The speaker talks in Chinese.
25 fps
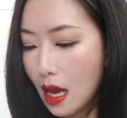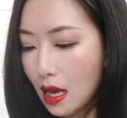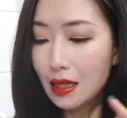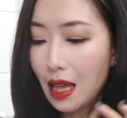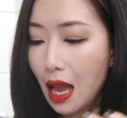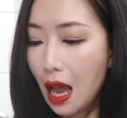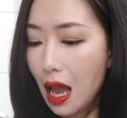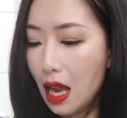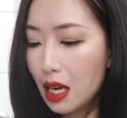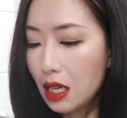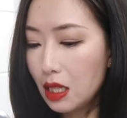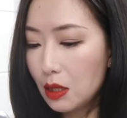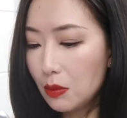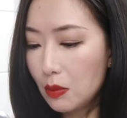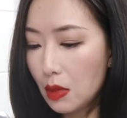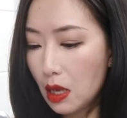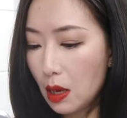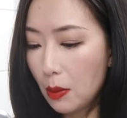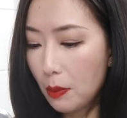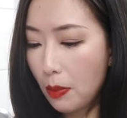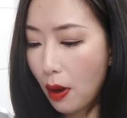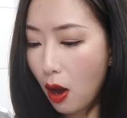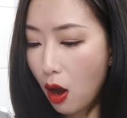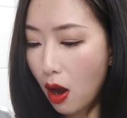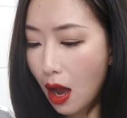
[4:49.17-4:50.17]
它里
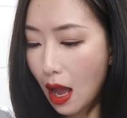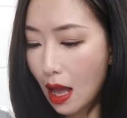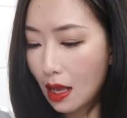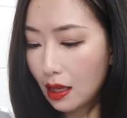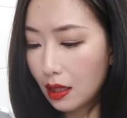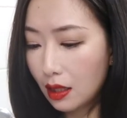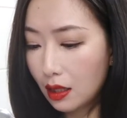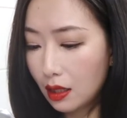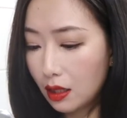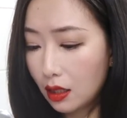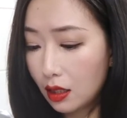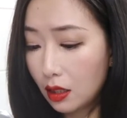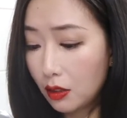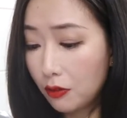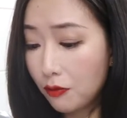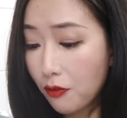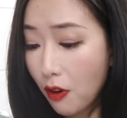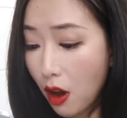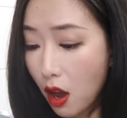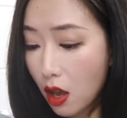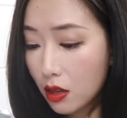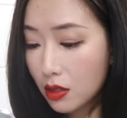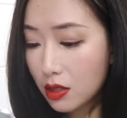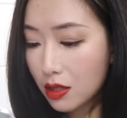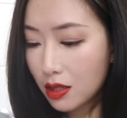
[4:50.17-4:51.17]
面包含了一个
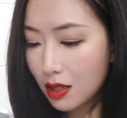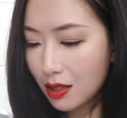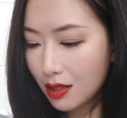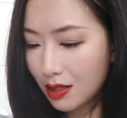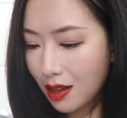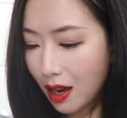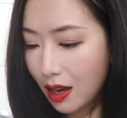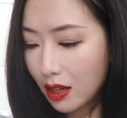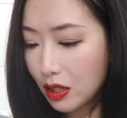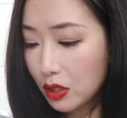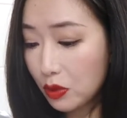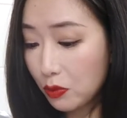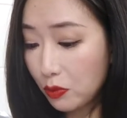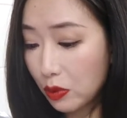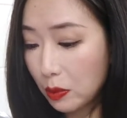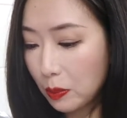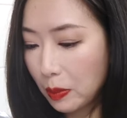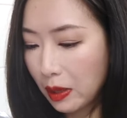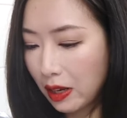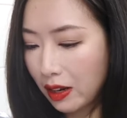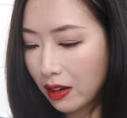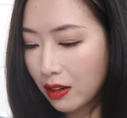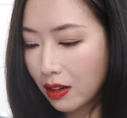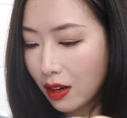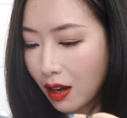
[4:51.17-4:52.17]
Advanced Night
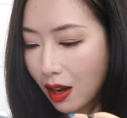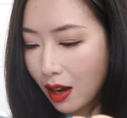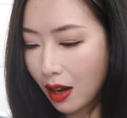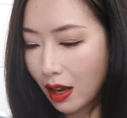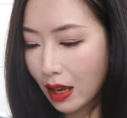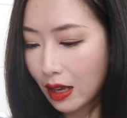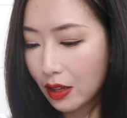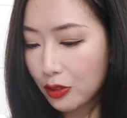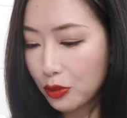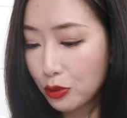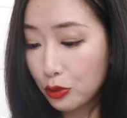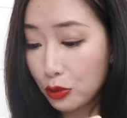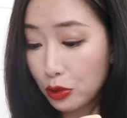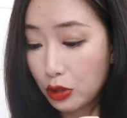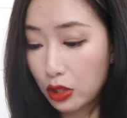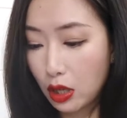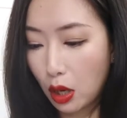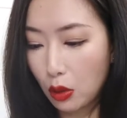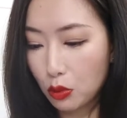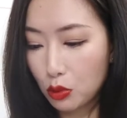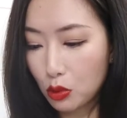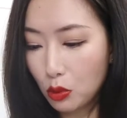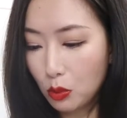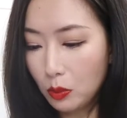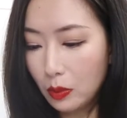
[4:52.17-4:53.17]
Repair Eye，就是
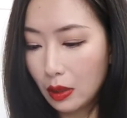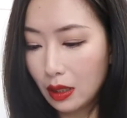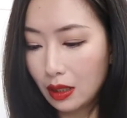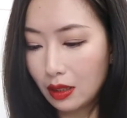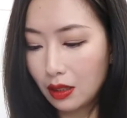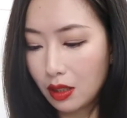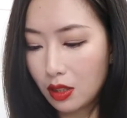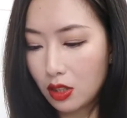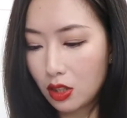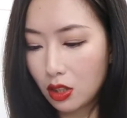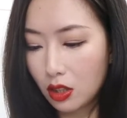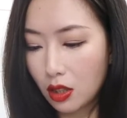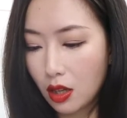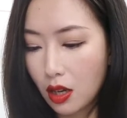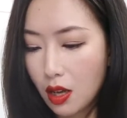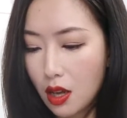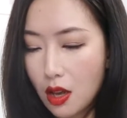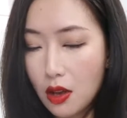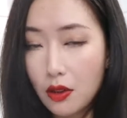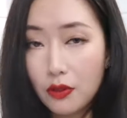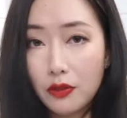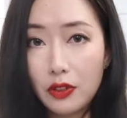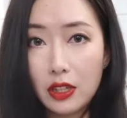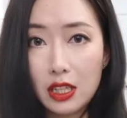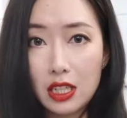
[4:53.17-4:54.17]
小棕瓶的这个
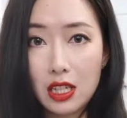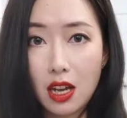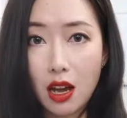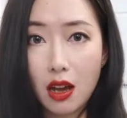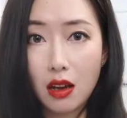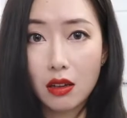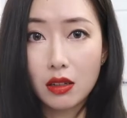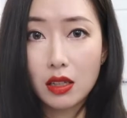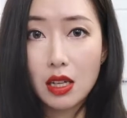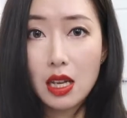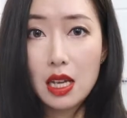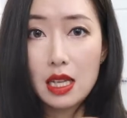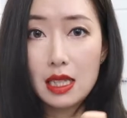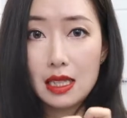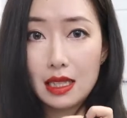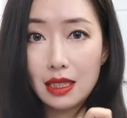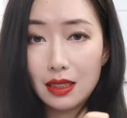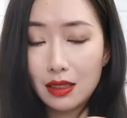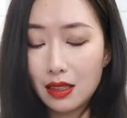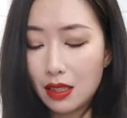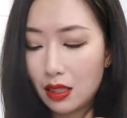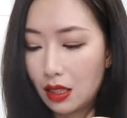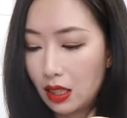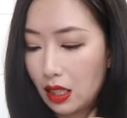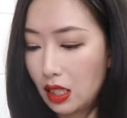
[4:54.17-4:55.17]
非常
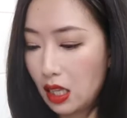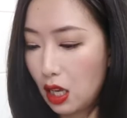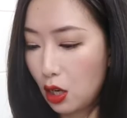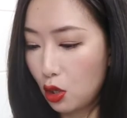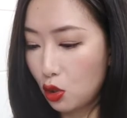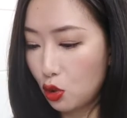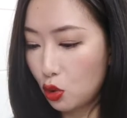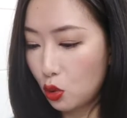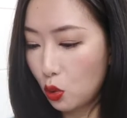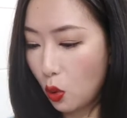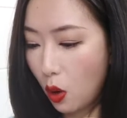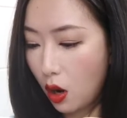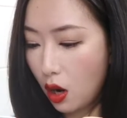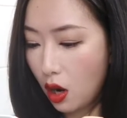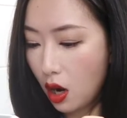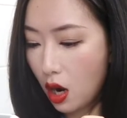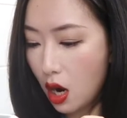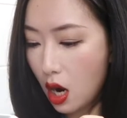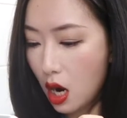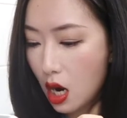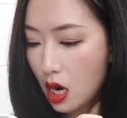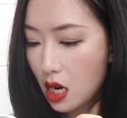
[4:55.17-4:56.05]
经典的眼霜，